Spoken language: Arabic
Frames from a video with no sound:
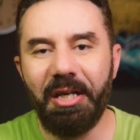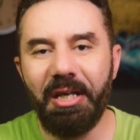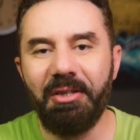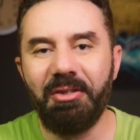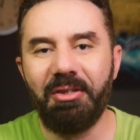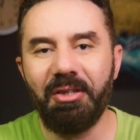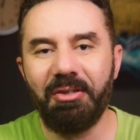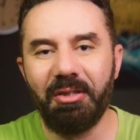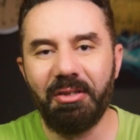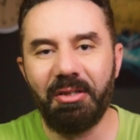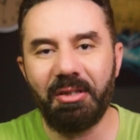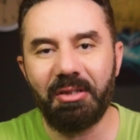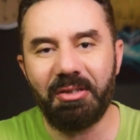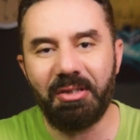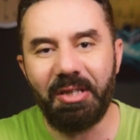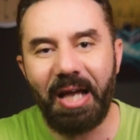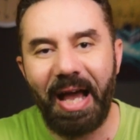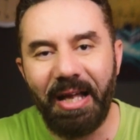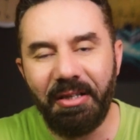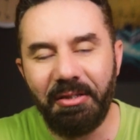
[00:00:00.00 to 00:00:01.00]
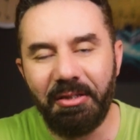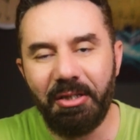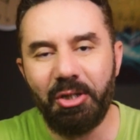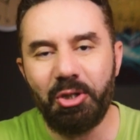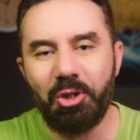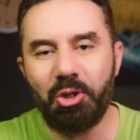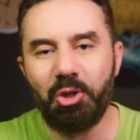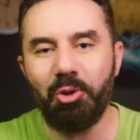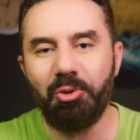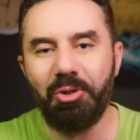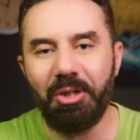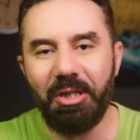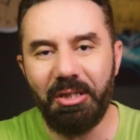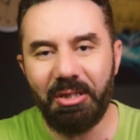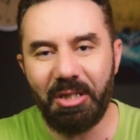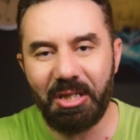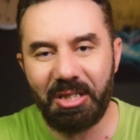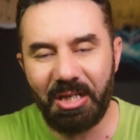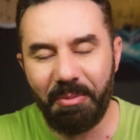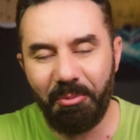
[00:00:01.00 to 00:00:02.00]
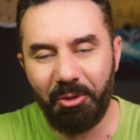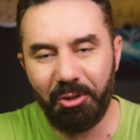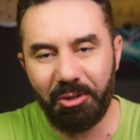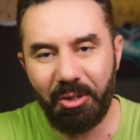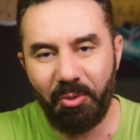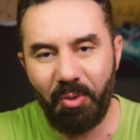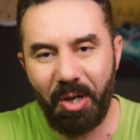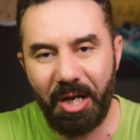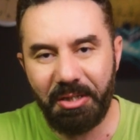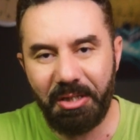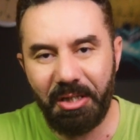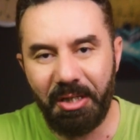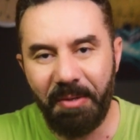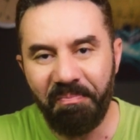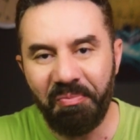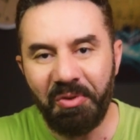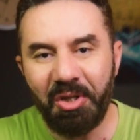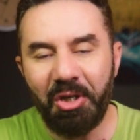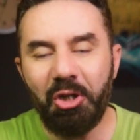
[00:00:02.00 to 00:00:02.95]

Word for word: انت تقدر تعدل الصوت اللي انت سامعه دلوقتي